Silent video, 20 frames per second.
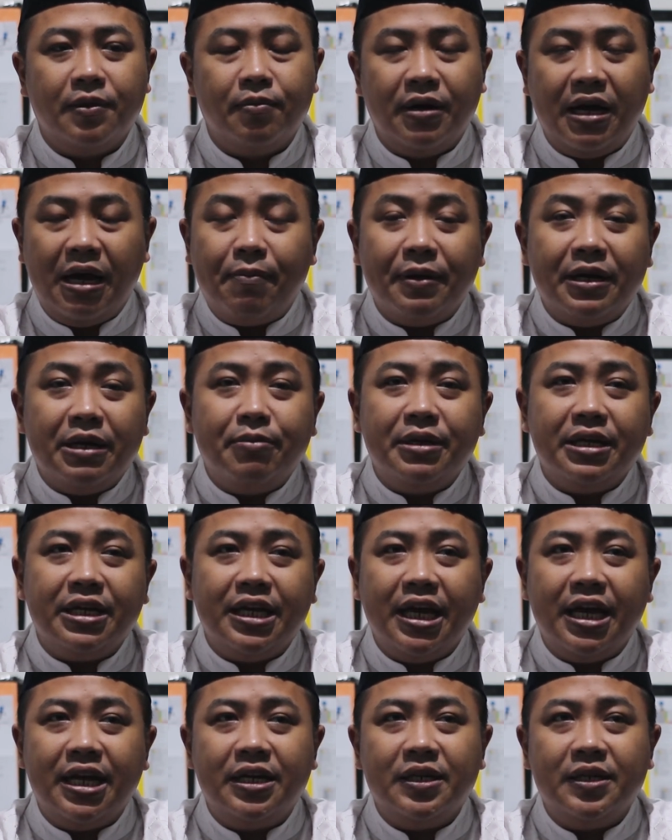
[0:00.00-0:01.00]
Mengapa
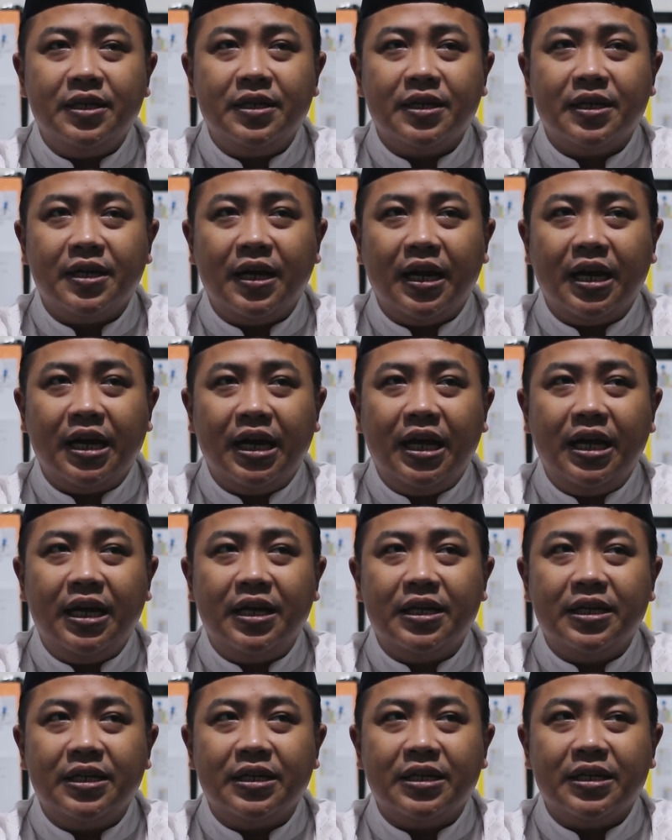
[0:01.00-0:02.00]
demikian?
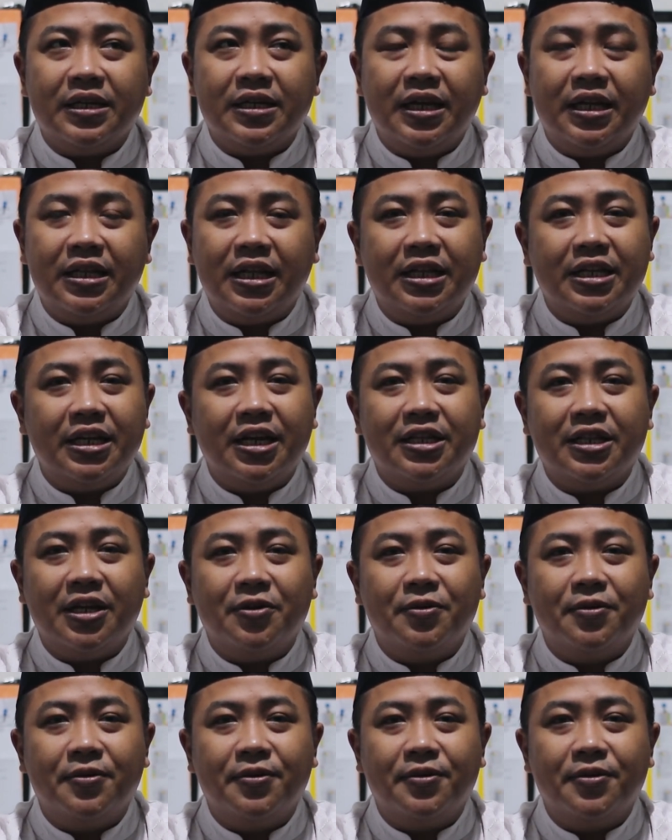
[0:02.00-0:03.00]
Karena kita tidak
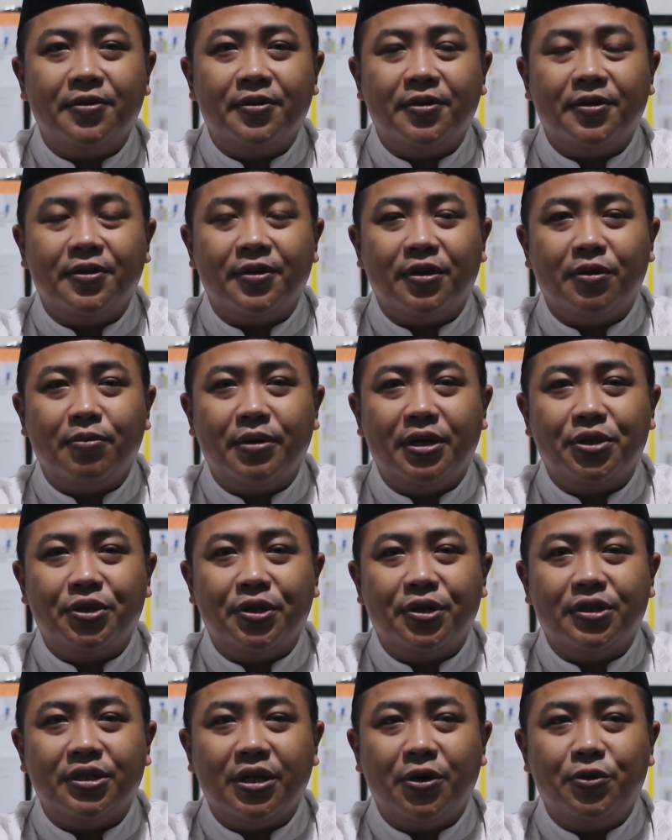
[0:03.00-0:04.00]
tahu
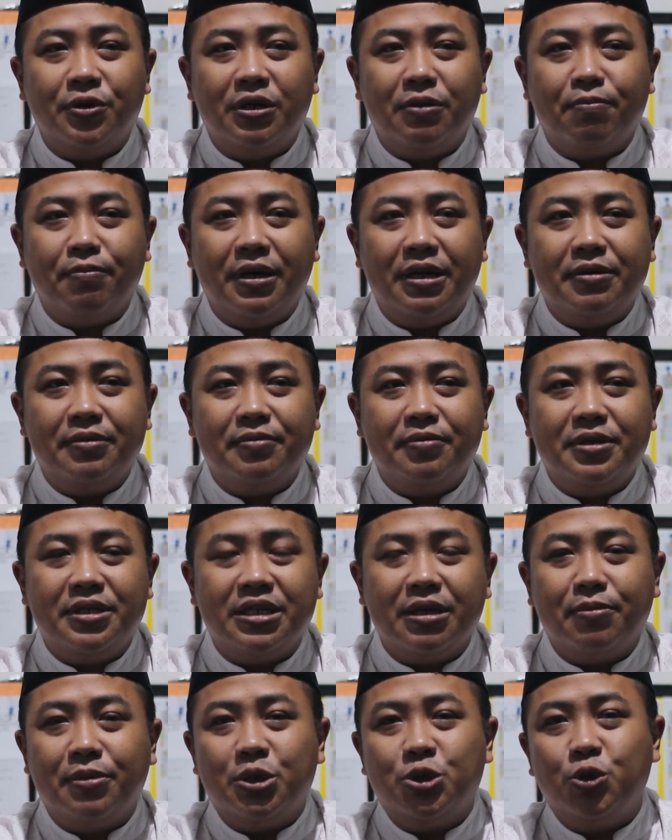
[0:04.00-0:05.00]
Ramadan tahun depan
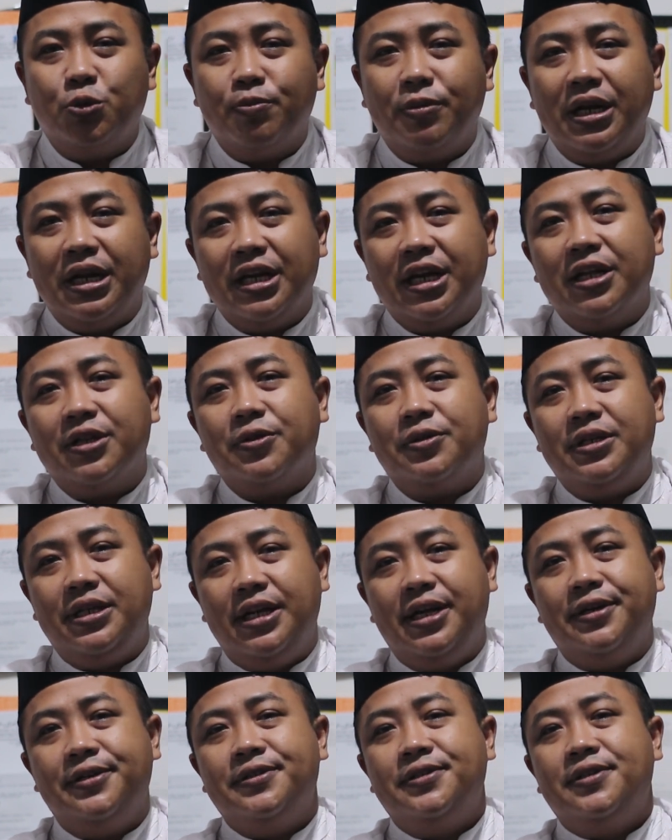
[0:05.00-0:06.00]
bisa berjumpa lagi atau
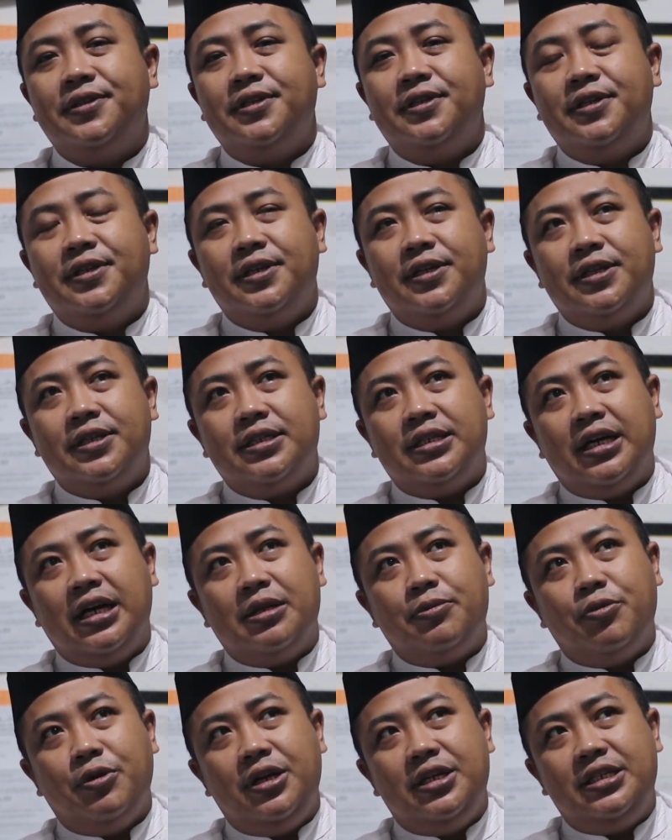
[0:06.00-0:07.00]
tidak.
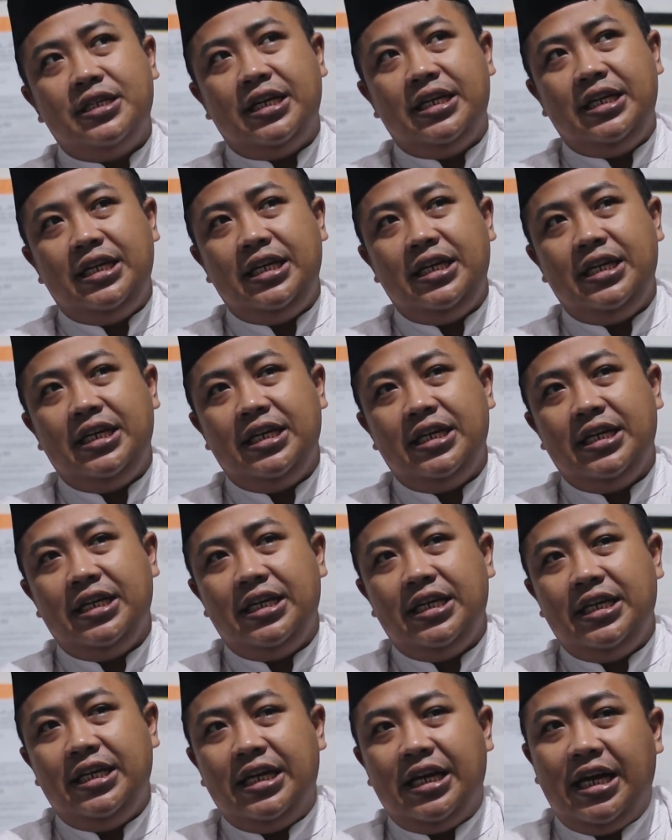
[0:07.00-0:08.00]
Sangat boleh jadi
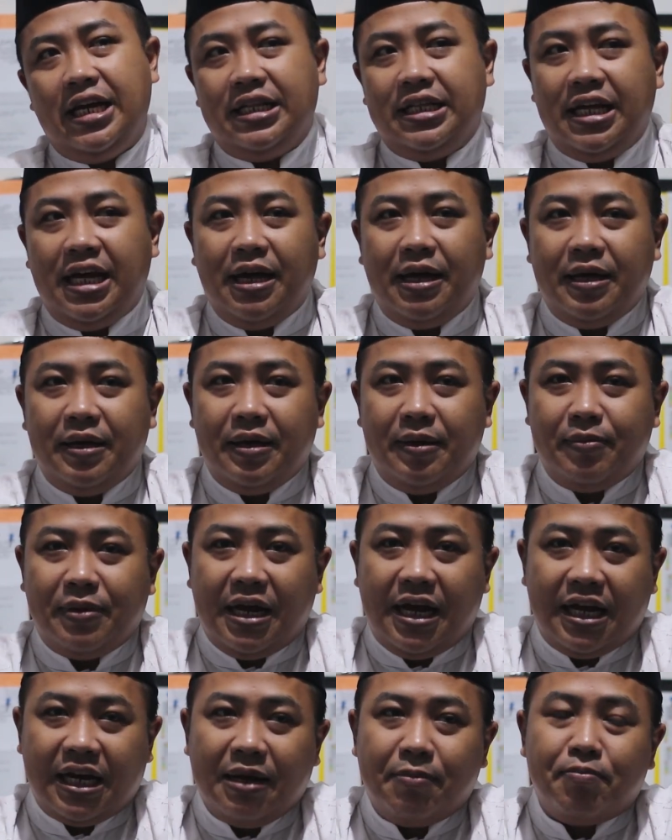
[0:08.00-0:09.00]
ya kita
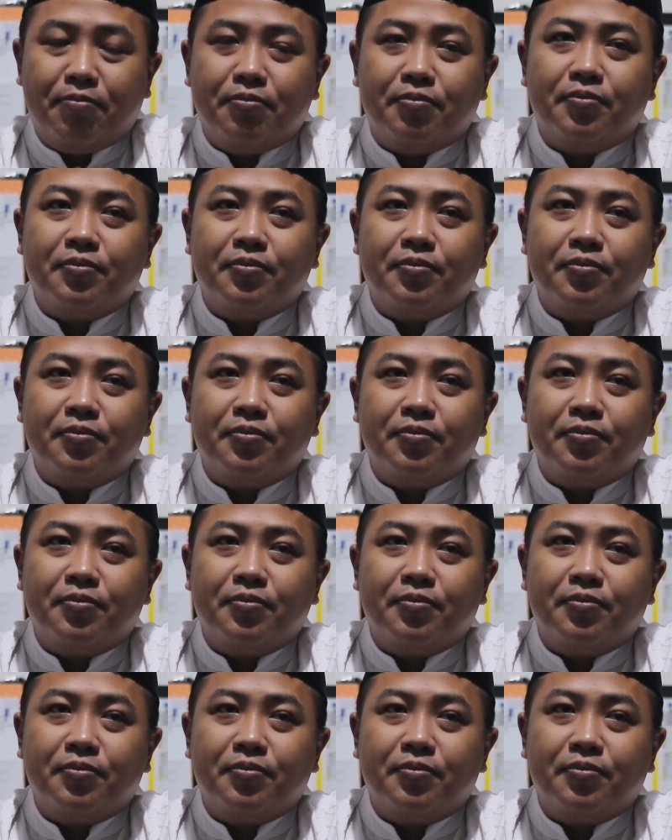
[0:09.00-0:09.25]
berharap